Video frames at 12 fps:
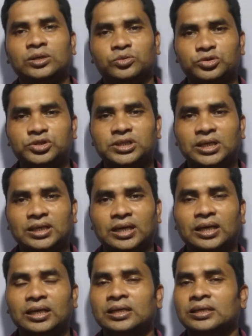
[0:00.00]
क्वेश्चन
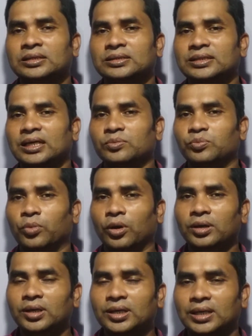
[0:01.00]
है कि एक
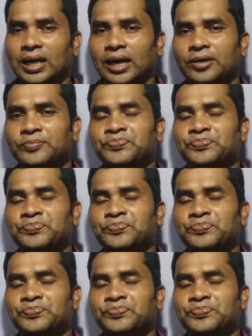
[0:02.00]
बॉयलर का